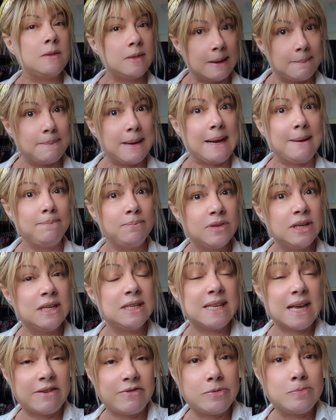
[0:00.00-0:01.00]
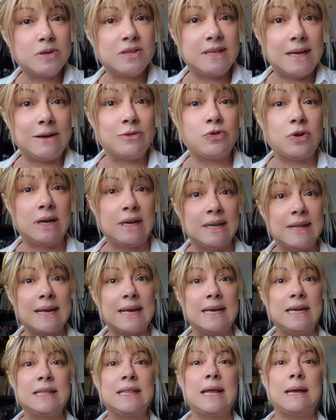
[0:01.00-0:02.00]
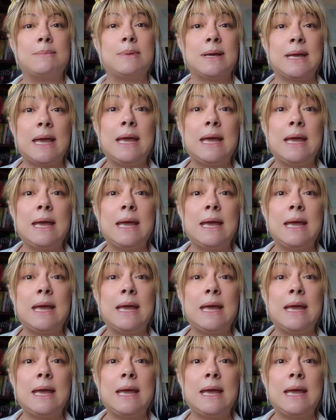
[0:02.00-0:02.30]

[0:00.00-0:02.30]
também estávamos dentro ali daquele tema.